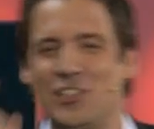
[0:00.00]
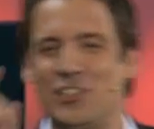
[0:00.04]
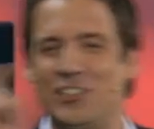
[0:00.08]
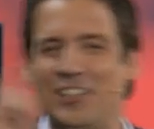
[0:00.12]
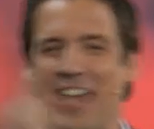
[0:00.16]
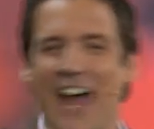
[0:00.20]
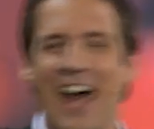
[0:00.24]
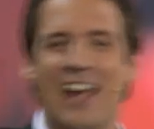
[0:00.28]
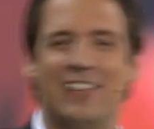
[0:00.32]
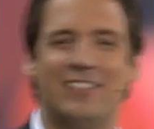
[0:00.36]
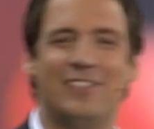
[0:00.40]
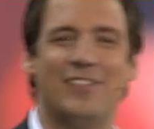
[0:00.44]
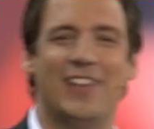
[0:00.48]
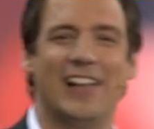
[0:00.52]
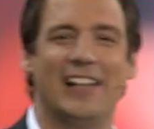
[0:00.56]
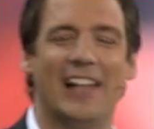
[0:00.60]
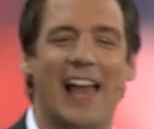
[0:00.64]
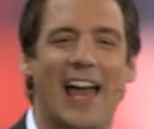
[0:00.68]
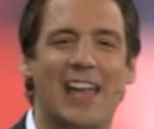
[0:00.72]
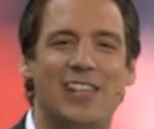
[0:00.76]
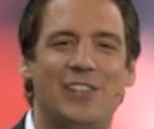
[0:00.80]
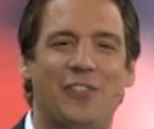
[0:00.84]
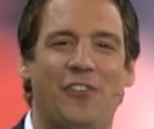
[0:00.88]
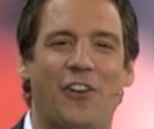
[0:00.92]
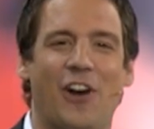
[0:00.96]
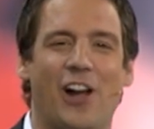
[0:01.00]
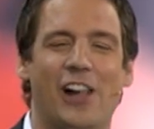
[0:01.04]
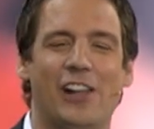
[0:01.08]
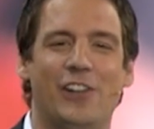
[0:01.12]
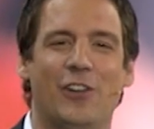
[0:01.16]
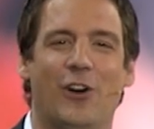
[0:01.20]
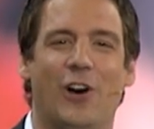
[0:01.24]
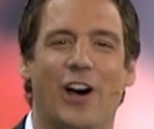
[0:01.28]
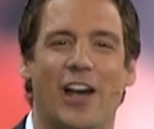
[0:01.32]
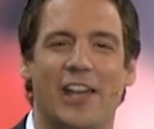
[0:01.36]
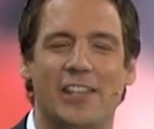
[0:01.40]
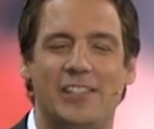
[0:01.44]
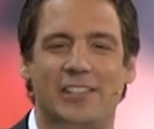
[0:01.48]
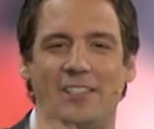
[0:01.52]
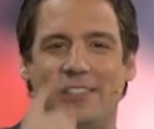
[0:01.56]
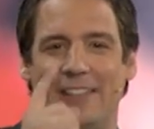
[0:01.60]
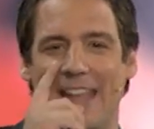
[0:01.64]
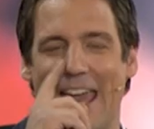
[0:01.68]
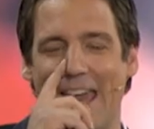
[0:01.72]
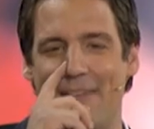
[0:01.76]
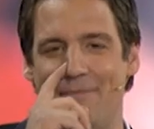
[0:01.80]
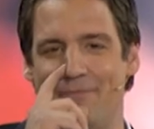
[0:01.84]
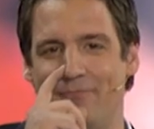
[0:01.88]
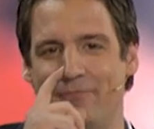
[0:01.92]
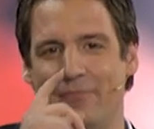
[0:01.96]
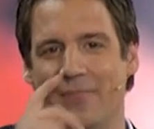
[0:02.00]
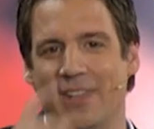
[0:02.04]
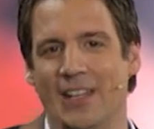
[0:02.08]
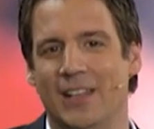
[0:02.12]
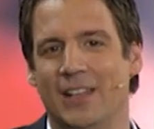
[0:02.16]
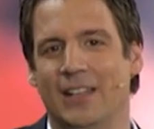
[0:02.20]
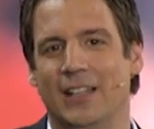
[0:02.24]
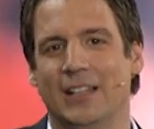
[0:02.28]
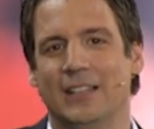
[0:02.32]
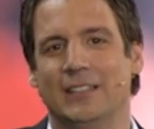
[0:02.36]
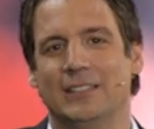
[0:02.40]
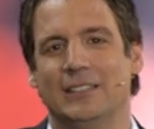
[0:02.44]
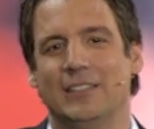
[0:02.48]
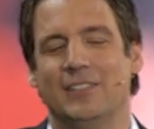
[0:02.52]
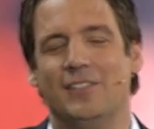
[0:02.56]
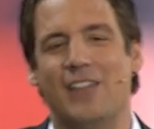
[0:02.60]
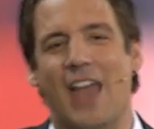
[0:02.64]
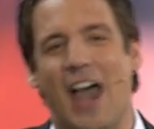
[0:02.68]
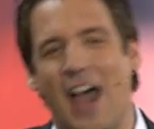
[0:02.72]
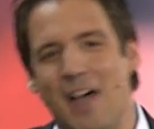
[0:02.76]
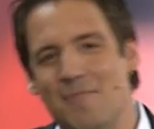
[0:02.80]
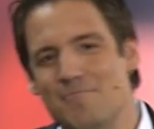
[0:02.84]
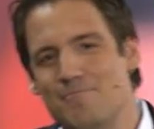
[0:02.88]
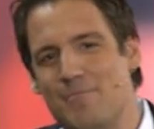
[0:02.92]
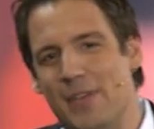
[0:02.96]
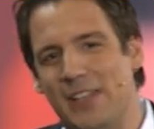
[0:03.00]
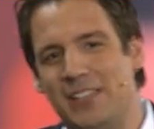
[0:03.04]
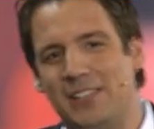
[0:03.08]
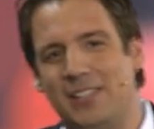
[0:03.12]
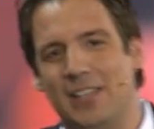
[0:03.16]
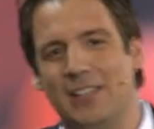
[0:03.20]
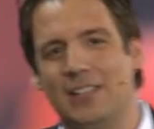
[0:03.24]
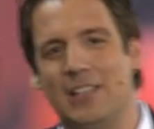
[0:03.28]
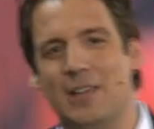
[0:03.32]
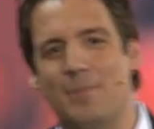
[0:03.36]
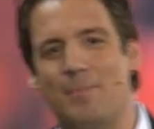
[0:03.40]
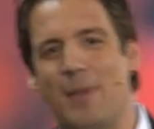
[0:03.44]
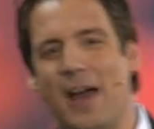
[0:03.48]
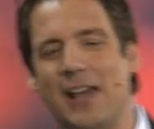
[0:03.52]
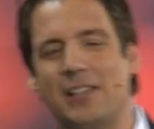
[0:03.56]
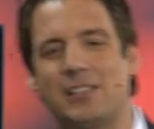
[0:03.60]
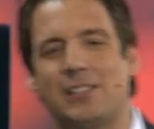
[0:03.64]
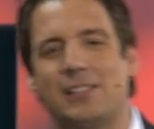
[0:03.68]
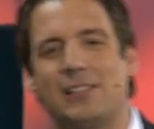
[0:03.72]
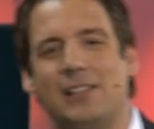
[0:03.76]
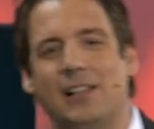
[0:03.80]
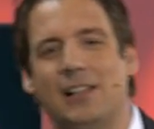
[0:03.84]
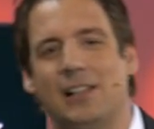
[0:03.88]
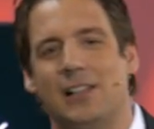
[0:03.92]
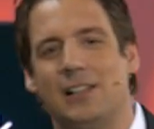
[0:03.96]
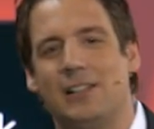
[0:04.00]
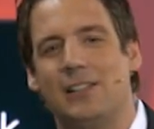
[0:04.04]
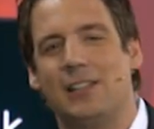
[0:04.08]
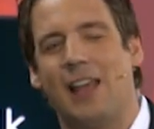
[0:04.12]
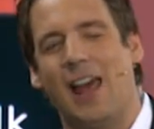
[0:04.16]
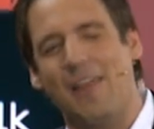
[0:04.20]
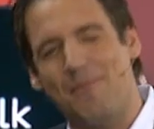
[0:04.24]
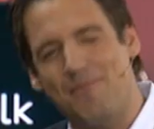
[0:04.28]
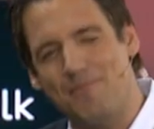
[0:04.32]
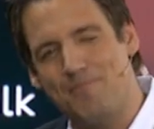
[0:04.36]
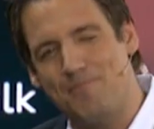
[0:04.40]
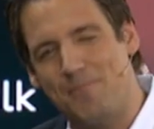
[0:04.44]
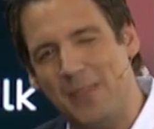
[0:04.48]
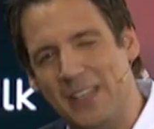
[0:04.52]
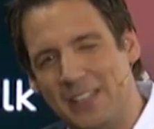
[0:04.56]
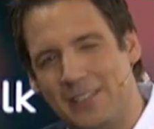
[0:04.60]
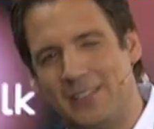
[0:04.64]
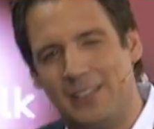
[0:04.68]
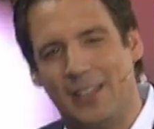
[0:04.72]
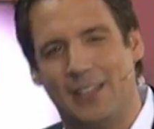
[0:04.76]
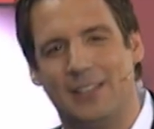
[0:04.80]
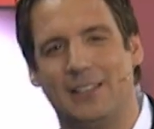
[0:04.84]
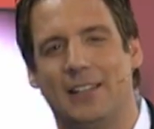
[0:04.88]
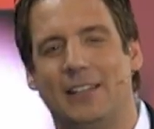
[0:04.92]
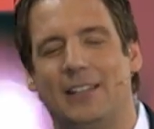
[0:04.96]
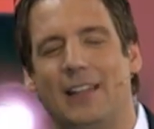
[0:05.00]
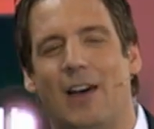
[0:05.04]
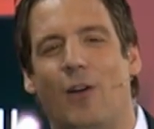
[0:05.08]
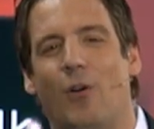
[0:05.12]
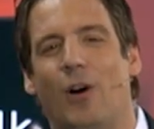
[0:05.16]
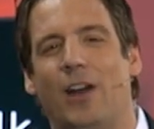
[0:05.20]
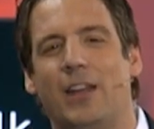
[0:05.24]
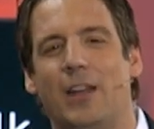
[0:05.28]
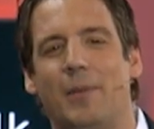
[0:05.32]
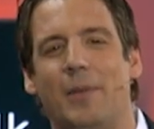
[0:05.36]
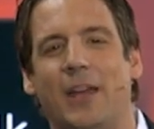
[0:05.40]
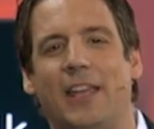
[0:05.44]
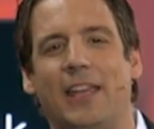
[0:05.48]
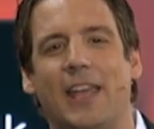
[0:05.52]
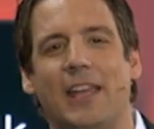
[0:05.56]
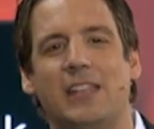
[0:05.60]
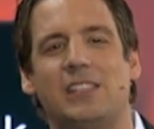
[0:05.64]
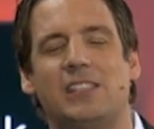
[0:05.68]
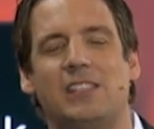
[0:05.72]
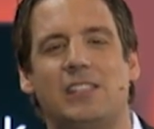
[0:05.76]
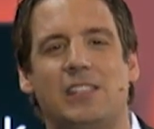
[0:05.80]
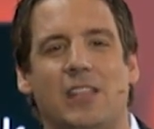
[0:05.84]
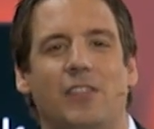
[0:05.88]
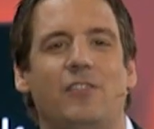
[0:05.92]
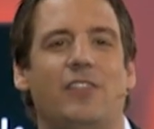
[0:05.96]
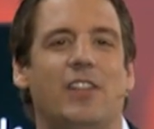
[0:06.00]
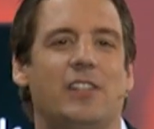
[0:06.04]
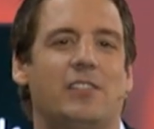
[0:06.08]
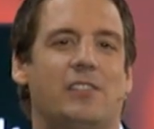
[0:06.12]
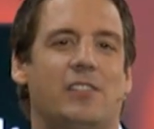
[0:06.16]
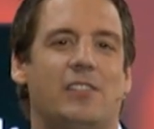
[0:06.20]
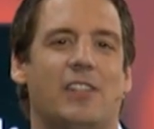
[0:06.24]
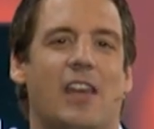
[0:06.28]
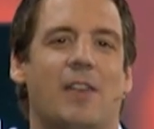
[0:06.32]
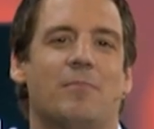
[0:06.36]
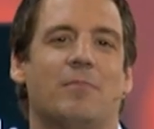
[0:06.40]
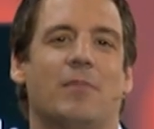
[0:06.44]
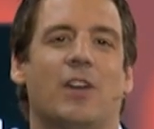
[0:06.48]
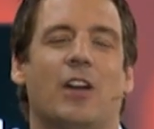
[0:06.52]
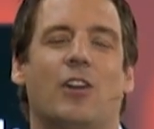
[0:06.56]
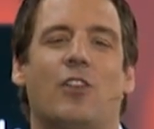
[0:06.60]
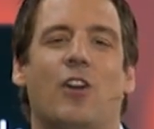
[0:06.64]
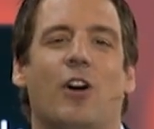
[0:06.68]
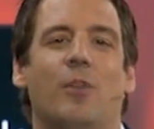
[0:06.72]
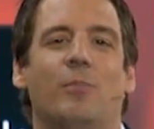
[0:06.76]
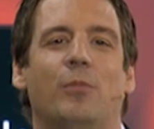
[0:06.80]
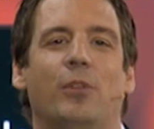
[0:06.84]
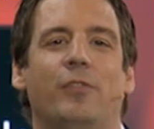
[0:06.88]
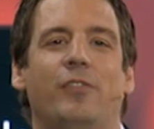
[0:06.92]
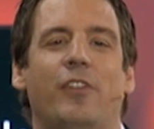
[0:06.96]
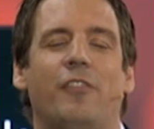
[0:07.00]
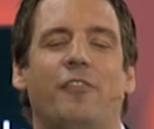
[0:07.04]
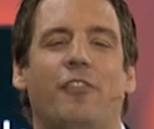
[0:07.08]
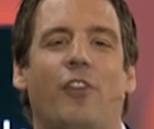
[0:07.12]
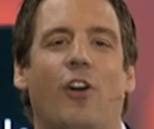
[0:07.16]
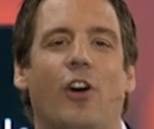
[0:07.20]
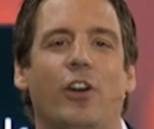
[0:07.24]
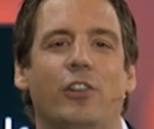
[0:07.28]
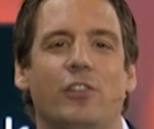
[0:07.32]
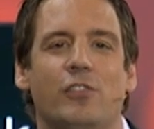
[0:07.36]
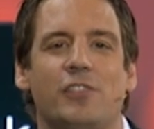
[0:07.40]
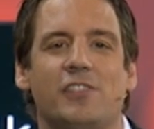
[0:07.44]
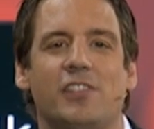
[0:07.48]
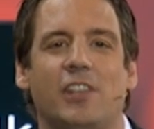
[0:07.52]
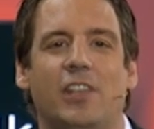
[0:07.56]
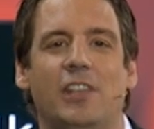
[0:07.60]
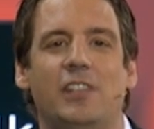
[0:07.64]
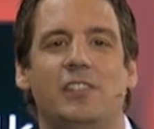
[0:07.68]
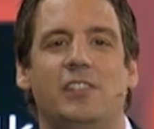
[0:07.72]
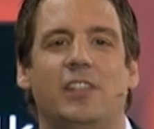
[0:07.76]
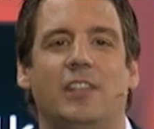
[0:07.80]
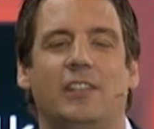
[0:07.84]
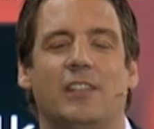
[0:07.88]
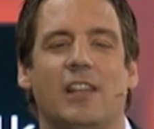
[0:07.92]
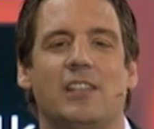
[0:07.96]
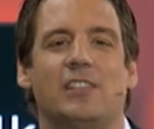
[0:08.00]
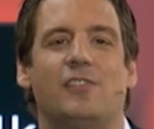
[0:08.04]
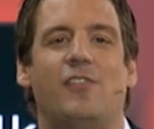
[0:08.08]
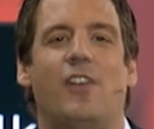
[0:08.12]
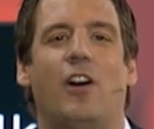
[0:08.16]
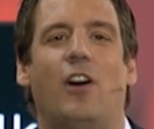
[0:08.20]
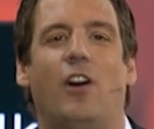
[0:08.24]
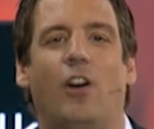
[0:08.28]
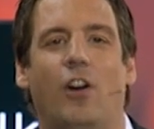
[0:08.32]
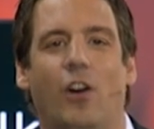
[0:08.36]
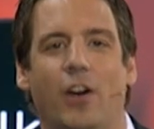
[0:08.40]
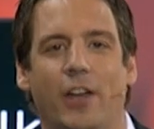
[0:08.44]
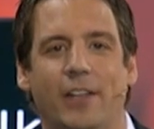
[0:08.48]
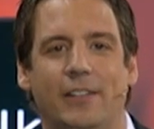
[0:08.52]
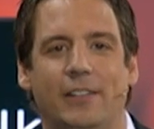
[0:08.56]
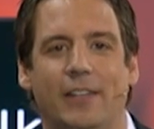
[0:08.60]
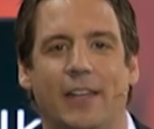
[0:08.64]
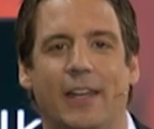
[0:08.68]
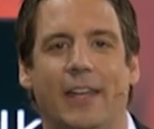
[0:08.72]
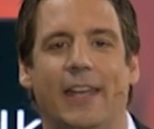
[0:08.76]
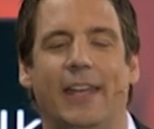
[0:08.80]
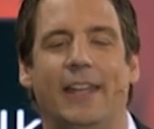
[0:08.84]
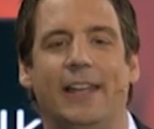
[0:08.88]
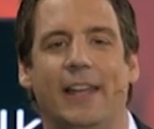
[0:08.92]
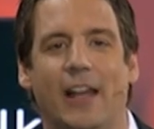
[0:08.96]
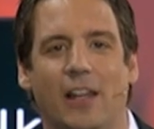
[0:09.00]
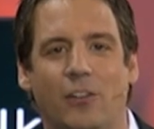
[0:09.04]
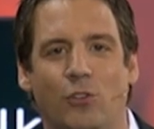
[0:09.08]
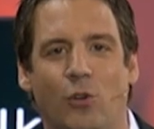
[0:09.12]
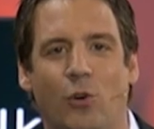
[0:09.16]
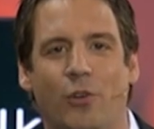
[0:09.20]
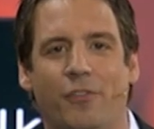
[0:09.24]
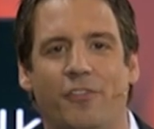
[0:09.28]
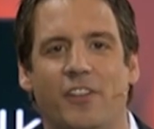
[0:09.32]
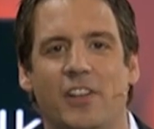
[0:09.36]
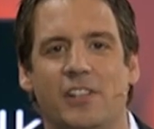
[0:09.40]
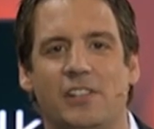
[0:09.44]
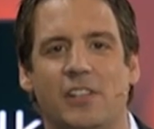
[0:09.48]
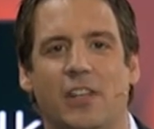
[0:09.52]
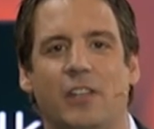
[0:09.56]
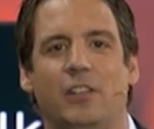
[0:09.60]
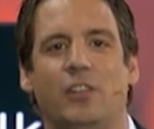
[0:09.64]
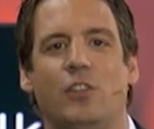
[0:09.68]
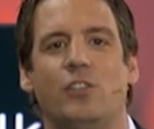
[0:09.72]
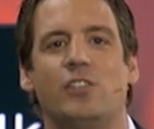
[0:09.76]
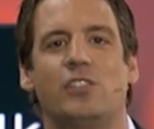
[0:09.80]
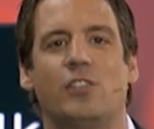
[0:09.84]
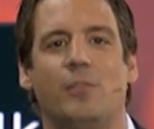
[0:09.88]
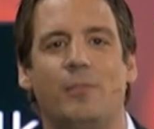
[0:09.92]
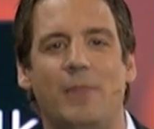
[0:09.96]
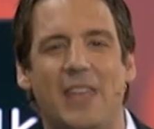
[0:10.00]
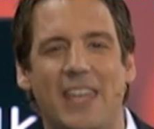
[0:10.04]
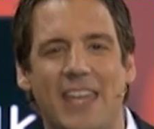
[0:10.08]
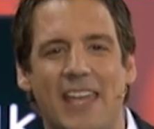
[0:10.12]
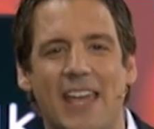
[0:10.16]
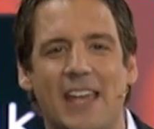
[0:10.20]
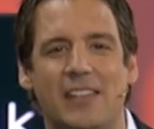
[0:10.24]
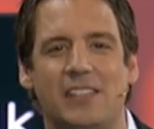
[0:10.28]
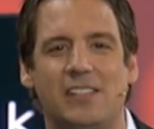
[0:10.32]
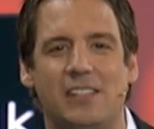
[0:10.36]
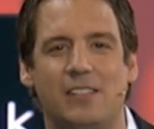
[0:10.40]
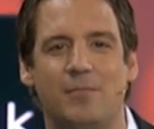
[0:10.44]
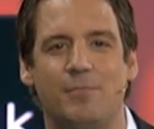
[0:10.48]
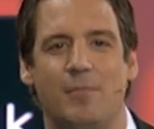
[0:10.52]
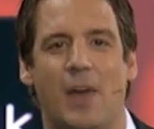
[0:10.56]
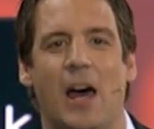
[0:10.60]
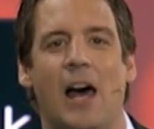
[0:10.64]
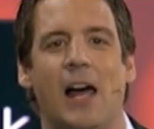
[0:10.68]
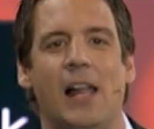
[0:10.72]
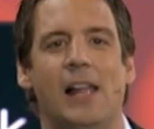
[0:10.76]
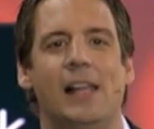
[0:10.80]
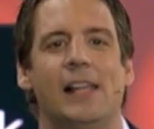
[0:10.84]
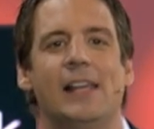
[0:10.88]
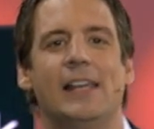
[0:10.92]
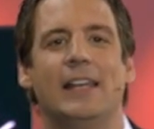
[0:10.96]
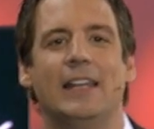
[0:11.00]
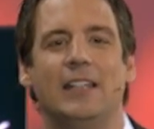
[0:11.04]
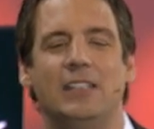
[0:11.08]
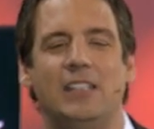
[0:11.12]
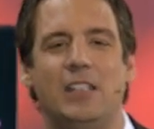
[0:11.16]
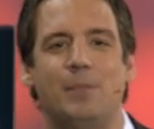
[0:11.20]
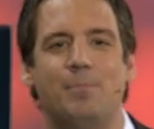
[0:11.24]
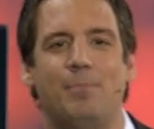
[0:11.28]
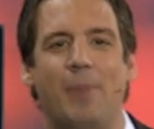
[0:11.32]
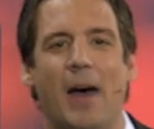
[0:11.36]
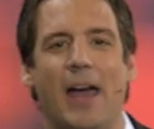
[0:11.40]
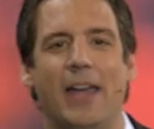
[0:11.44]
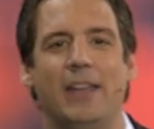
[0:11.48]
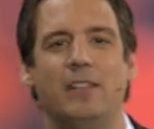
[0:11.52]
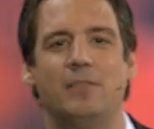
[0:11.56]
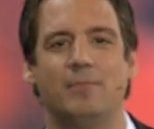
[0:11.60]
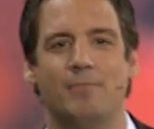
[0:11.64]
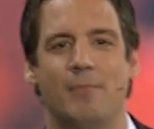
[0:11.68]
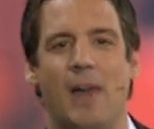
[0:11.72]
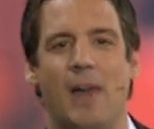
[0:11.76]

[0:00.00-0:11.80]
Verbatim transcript: Starten wir gleich voll durch, denn wir haben ein bisschen gebastelt, hat ein bisschen gedauert, aber jetzt sind wir zusammengekommen und wir freuen uns riesig, dass wir heute in Hannover sind und zum ersten Mal die beiden